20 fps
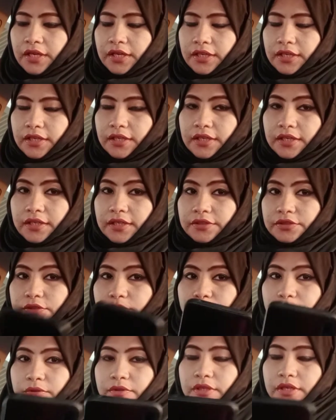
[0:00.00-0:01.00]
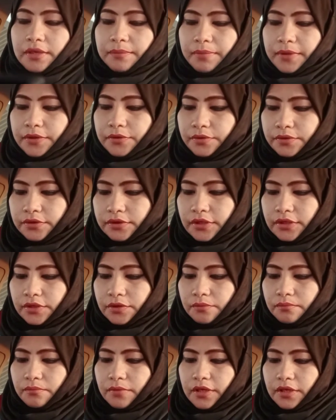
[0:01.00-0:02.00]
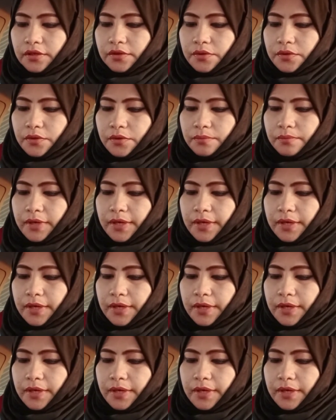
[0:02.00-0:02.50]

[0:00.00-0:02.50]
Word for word: uh, ah, ito po napanood niya yung vlog ko